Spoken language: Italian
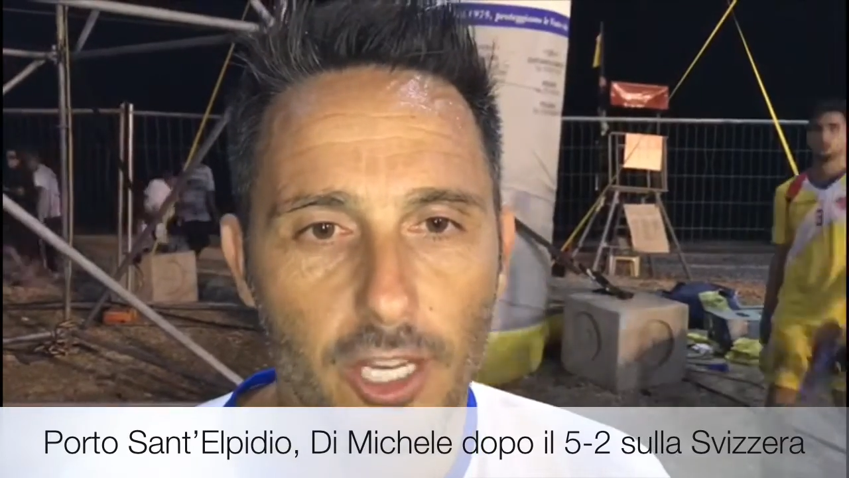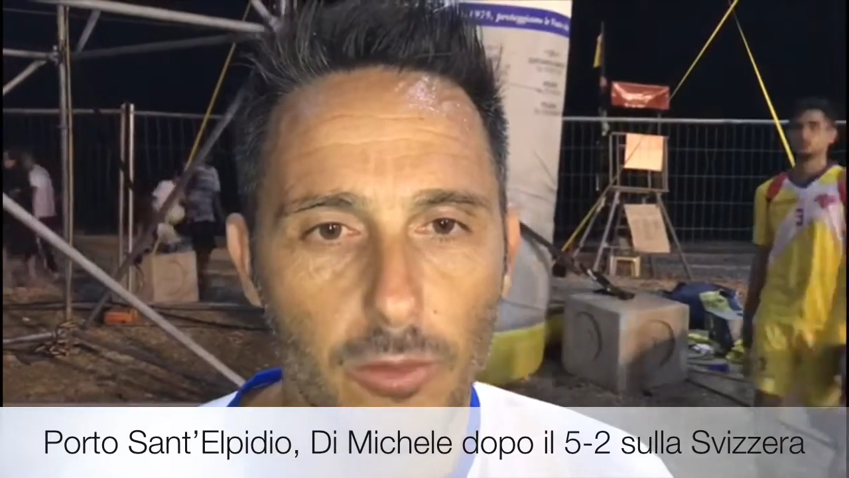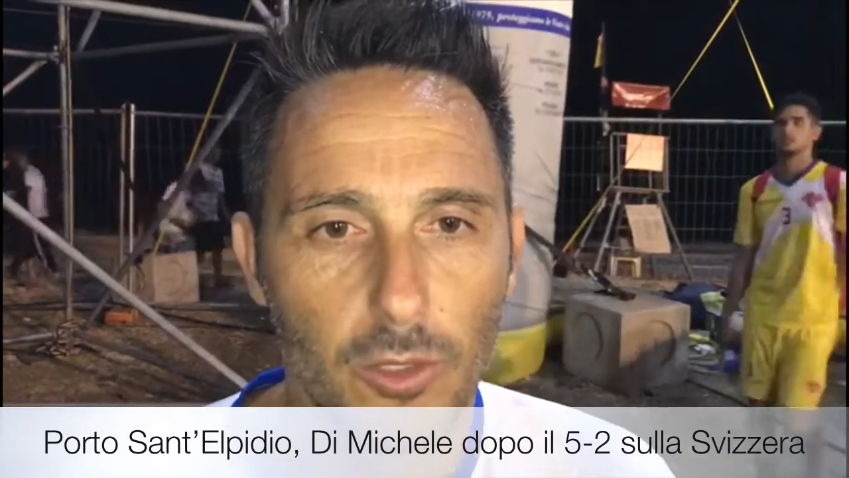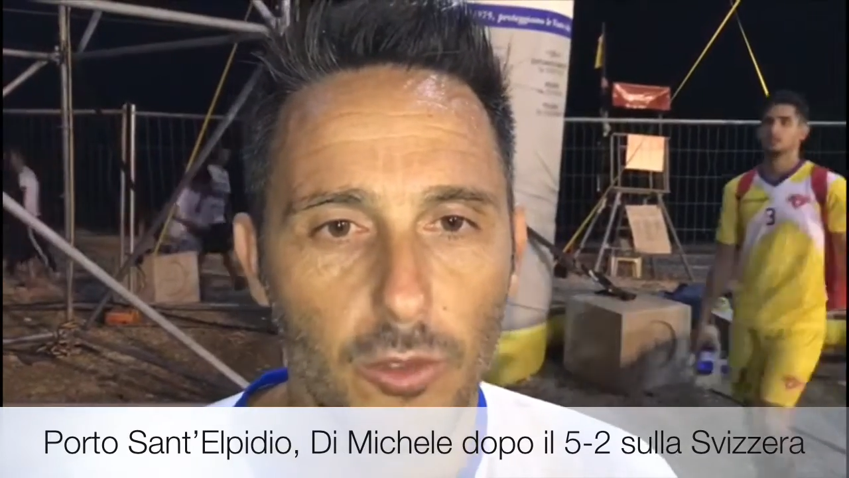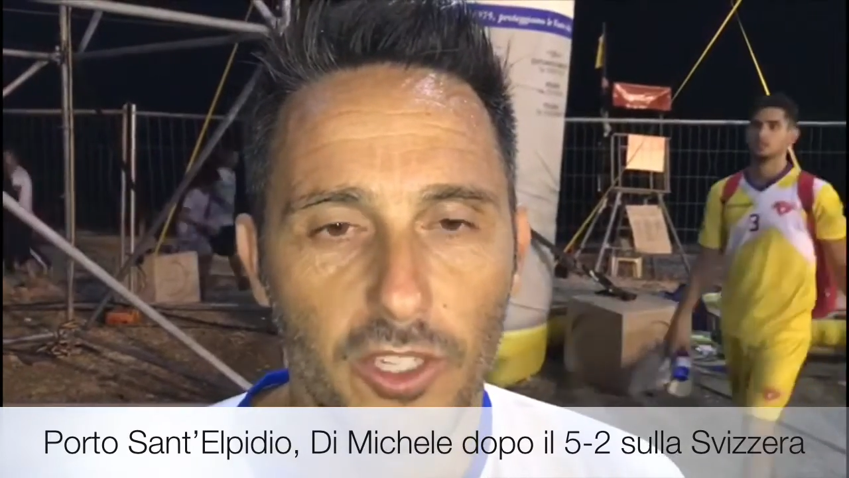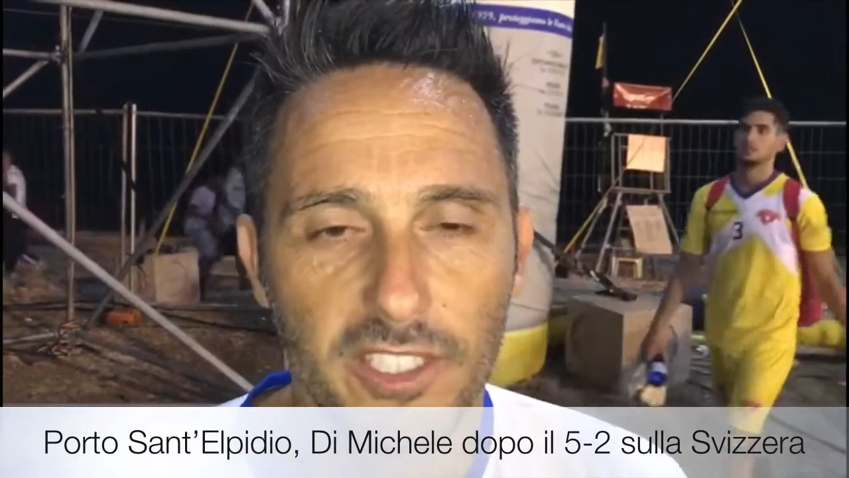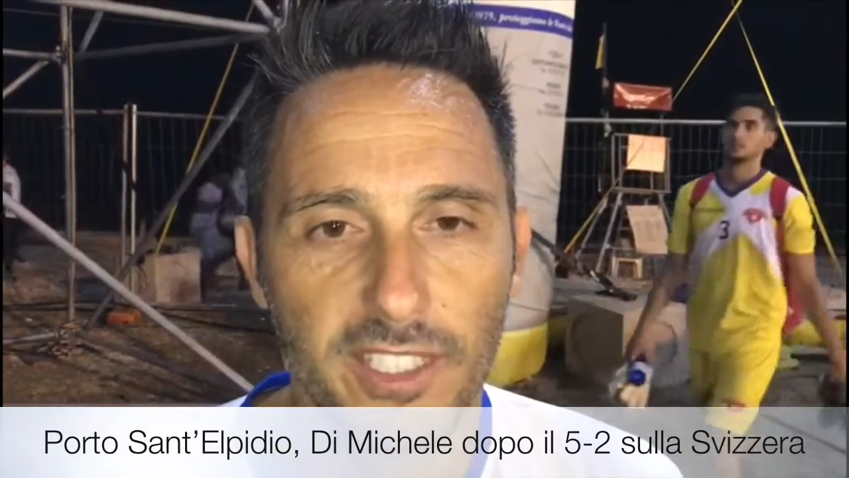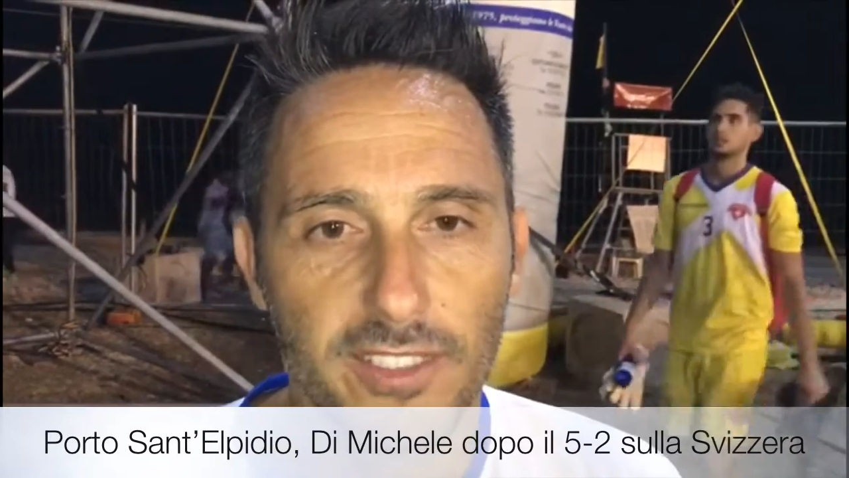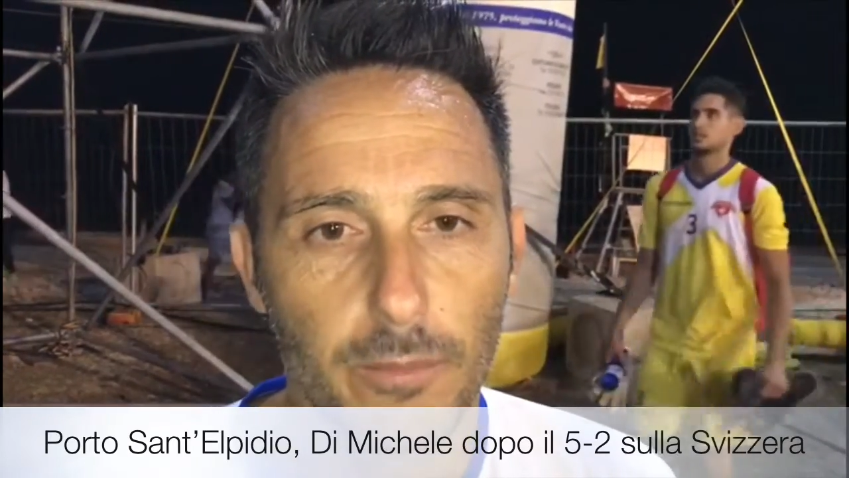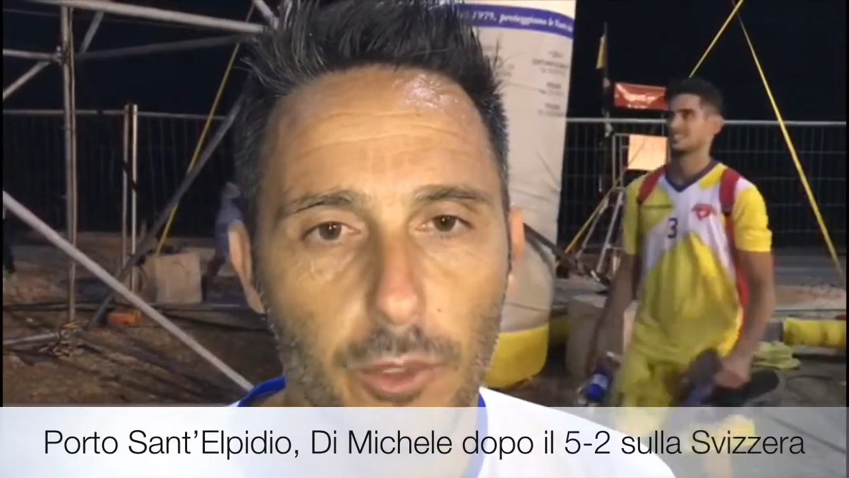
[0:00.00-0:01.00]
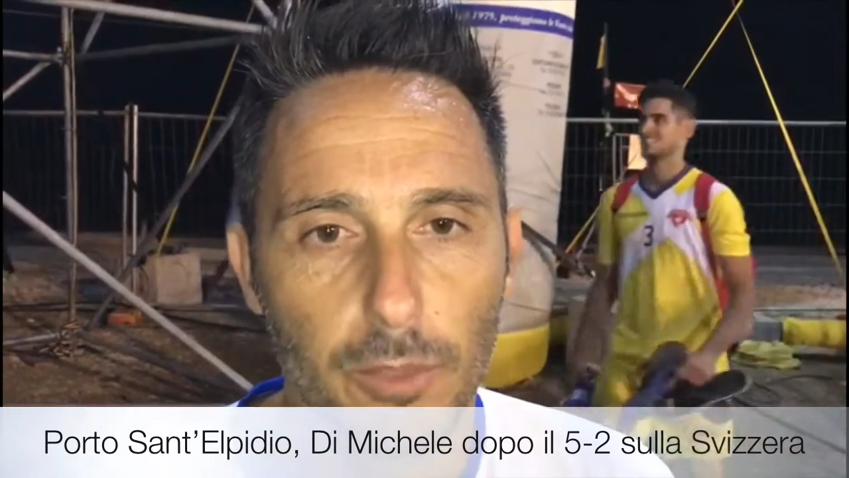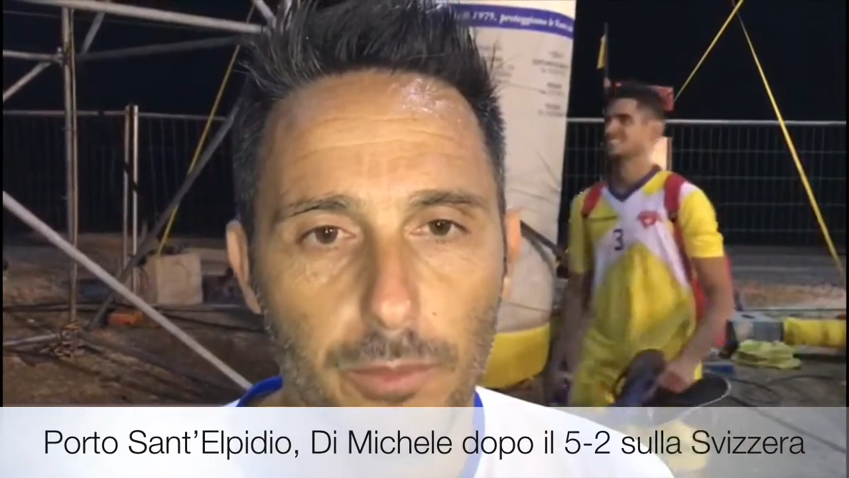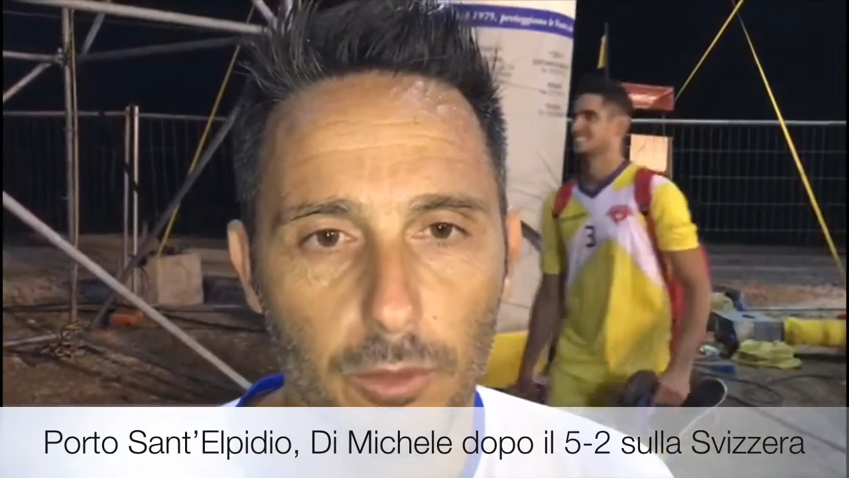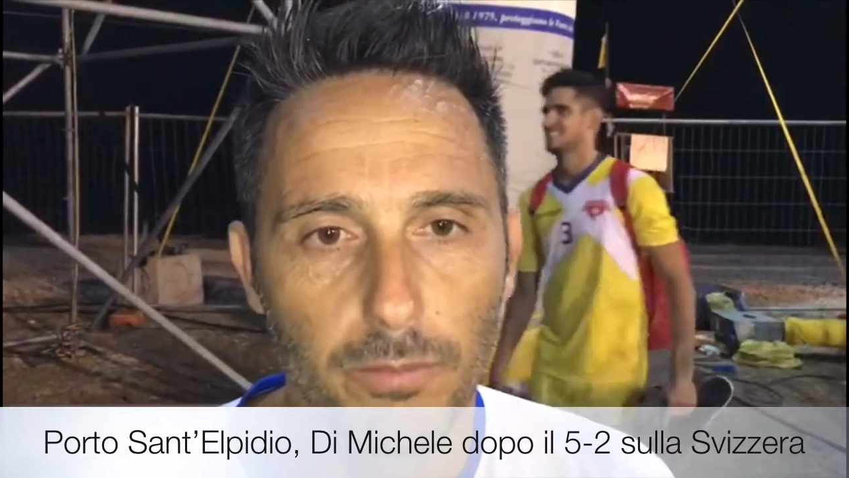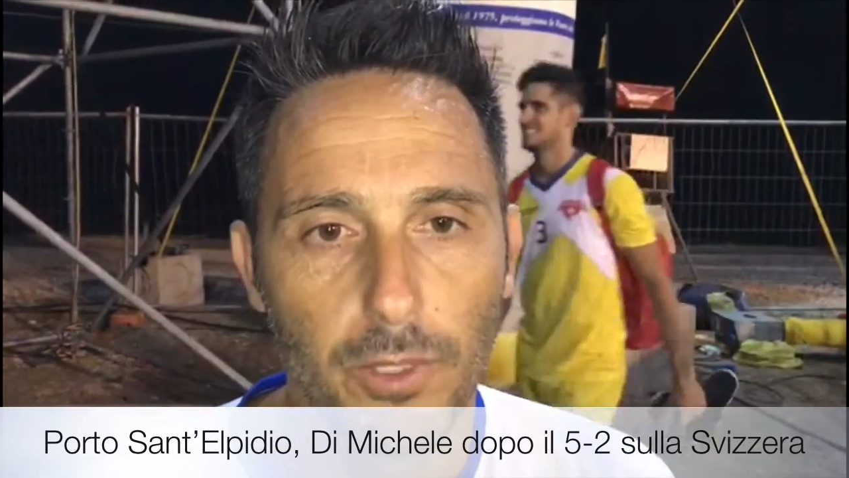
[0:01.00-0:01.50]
c'è qualcuno che risalta un po' di più,